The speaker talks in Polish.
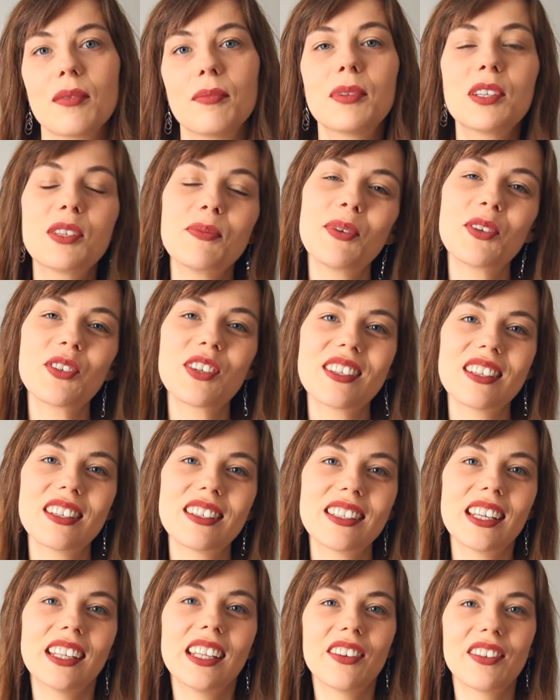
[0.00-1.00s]
Być może
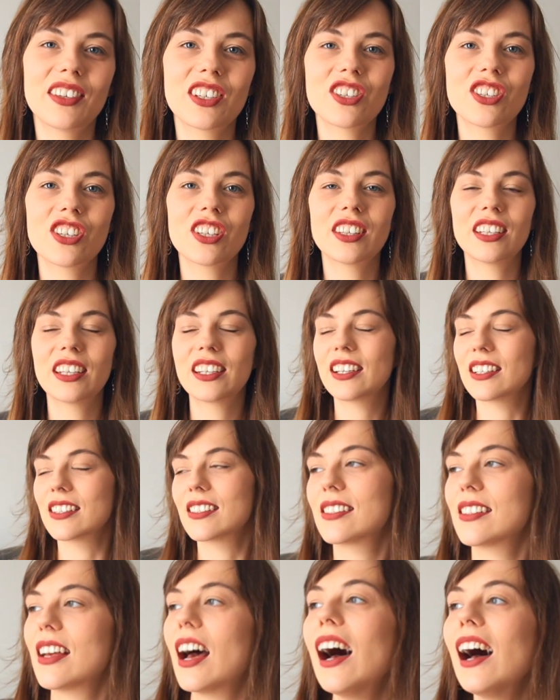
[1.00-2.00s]
zastanawiasz się
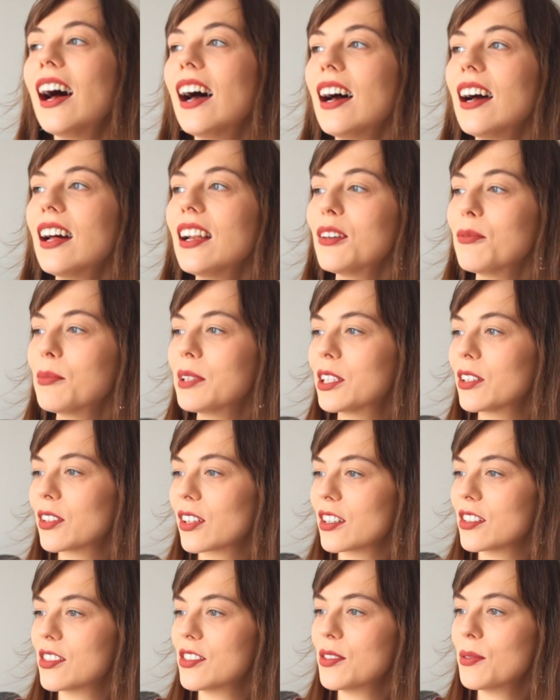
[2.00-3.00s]
teraz, ale mi
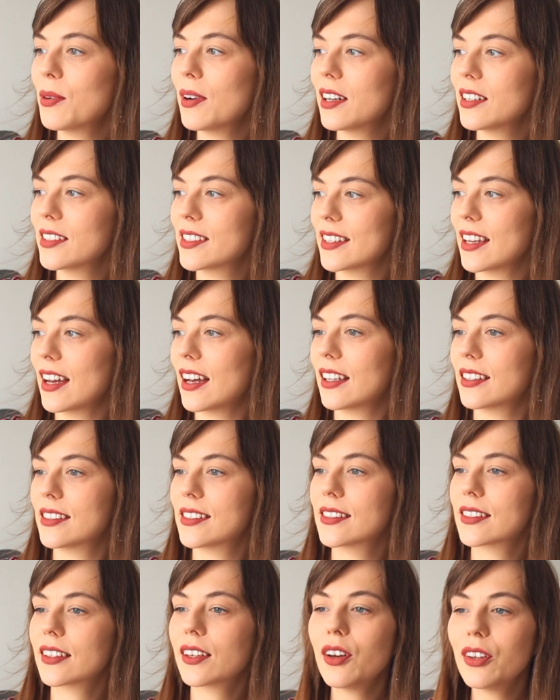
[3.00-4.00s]
doradziłaś, a
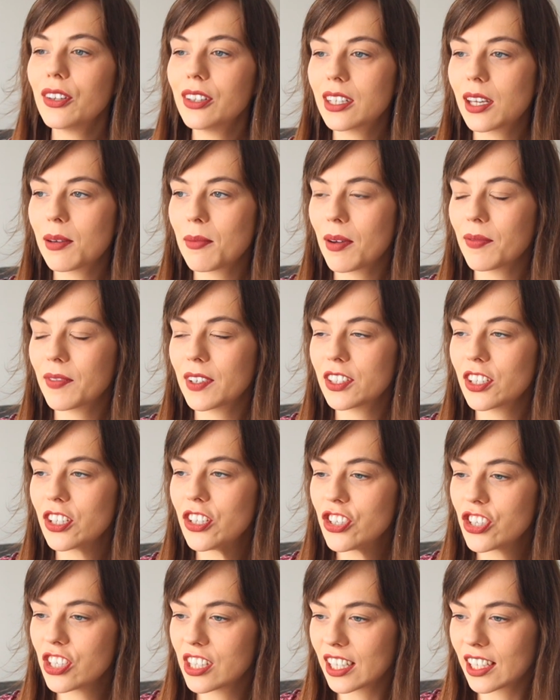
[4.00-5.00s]
skąd ja mam wiedzieć,
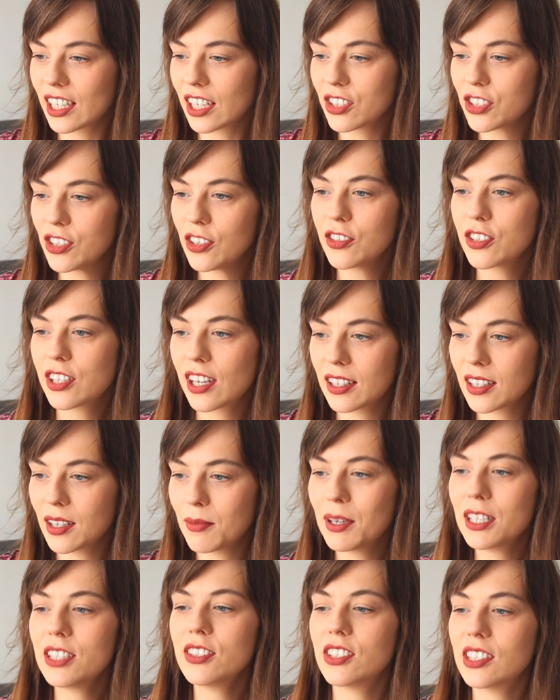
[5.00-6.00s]
czy taka książka nie
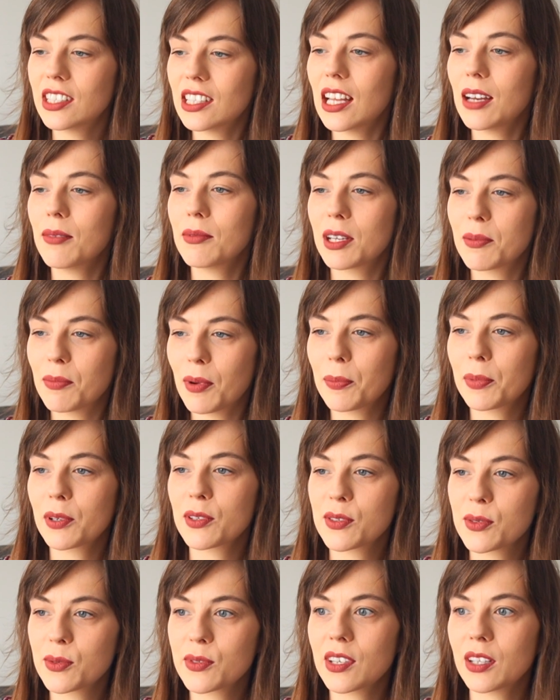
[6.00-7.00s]
będzie dla mnie po
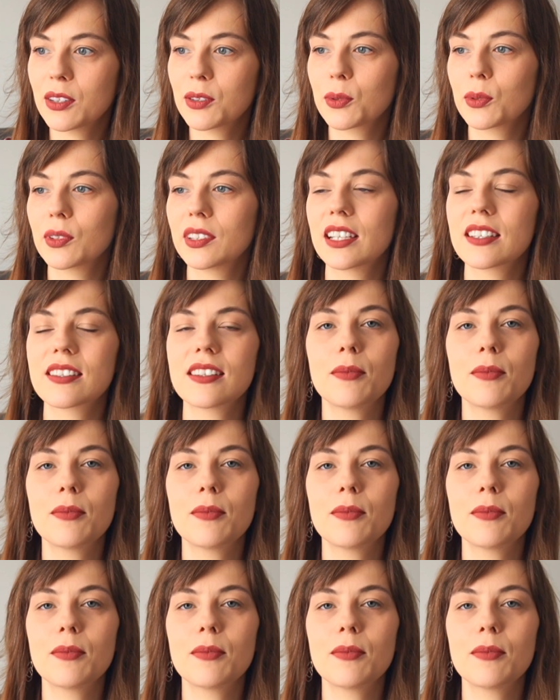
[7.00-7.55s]
prostu za trudna?